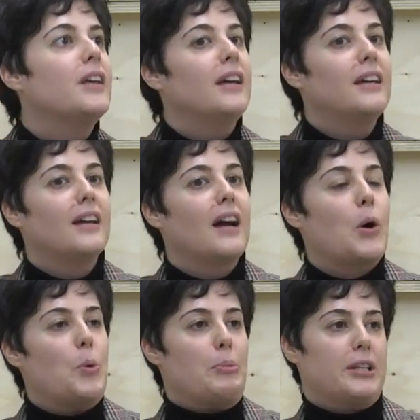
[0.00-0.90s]
y
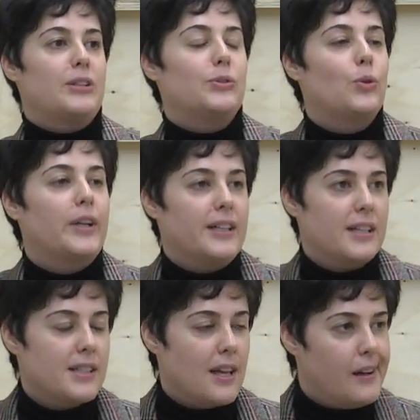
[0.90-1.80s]
acompañando lo que
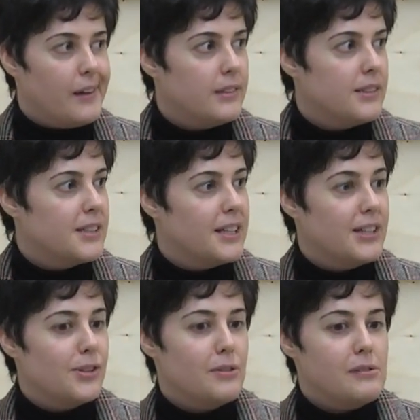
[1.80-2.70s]
ya está
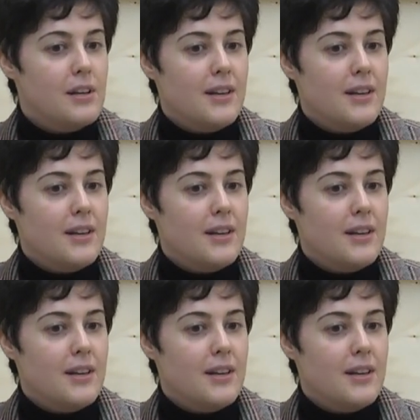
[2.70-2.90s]
escrito.